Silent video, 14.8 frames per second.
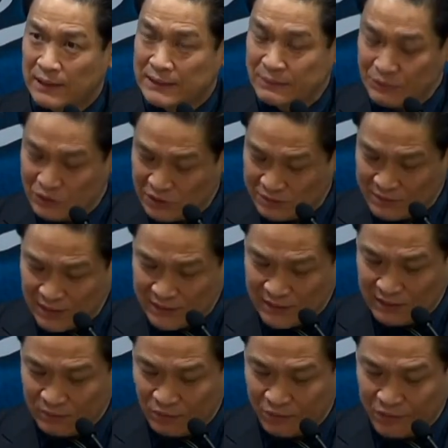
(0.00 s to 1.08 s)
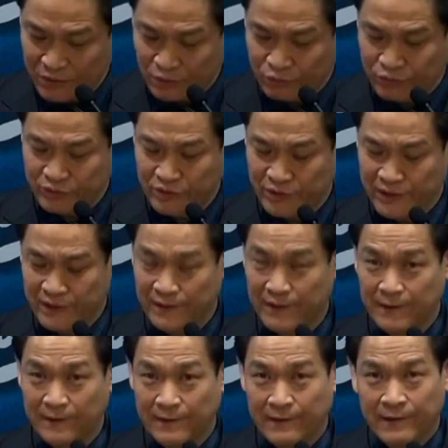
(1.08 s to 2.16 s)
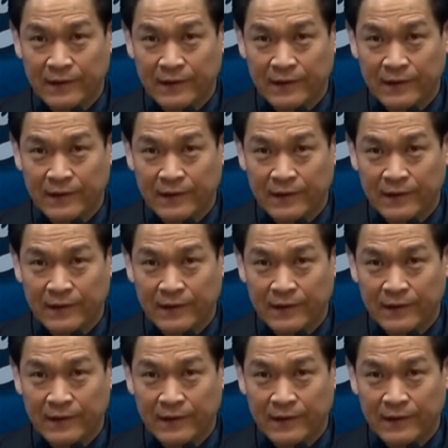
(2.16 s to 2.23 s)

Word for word: 마태복음 24장에 보면요. 9절에